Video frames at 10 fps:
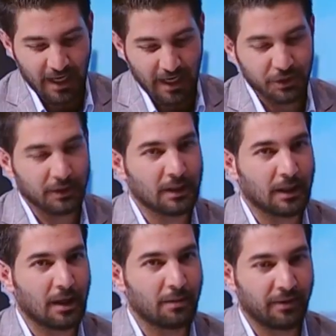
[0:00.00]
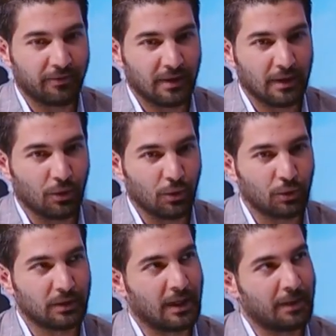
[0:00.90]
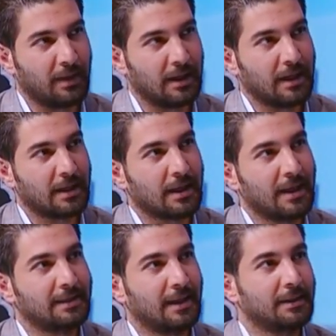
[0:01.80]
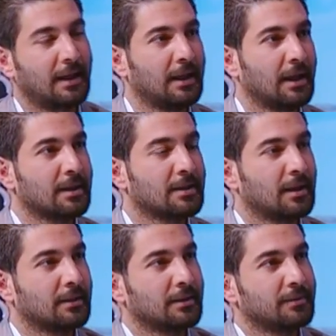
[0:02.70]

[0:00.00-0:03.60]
هل أجرت النقابة في العقود الأربعة الأخيرة أي تعديل على الأقساط؟